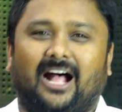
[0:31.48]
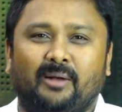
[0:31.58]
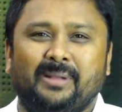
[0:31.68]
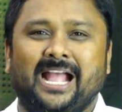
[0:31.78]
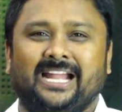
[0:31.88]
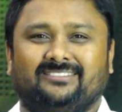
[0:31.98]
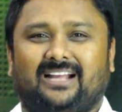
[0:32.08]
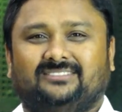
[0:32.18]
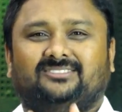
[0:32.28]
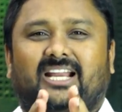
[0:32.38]
ఆమెన్
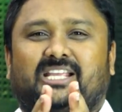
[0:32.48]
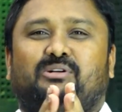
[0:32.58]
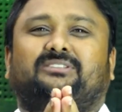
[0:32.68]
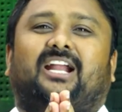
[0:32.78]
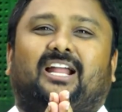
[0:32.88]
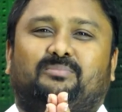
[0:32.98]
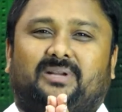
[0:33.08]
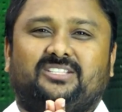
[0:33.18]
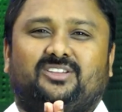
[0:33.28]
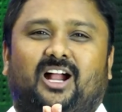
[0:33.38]
అందరికీ వందనాలు
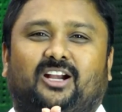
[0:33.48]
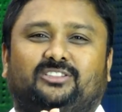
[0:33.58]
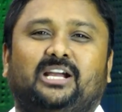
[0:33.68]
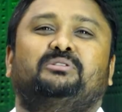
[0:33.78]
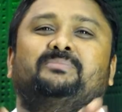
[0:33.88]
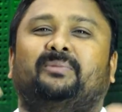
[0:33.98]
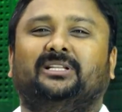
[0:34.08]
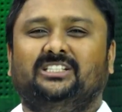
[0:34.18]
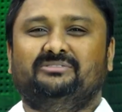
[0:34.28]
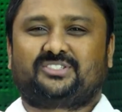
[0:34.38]
ప్రైజులాడు దేవుడు
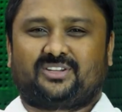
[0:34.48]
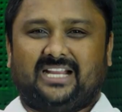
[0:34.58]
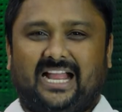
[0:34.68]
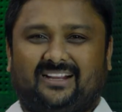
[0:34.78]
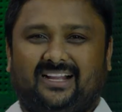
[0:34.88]
మిమ్మల్ని దీవించునుగా